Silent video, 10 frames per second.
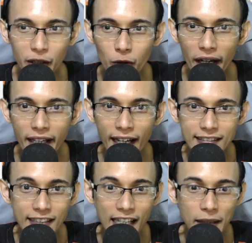itu ada
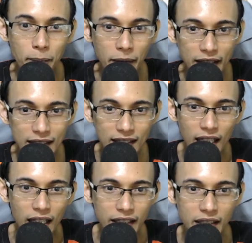SSR Plus,
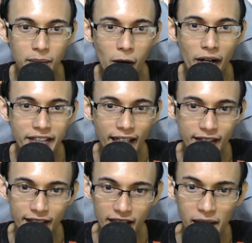di bawahnya
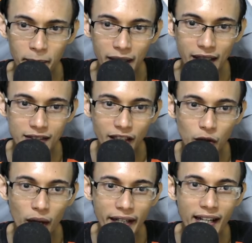SSR Plus
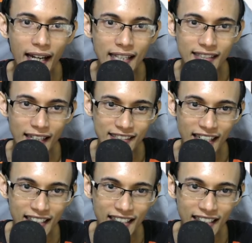itu ada SSR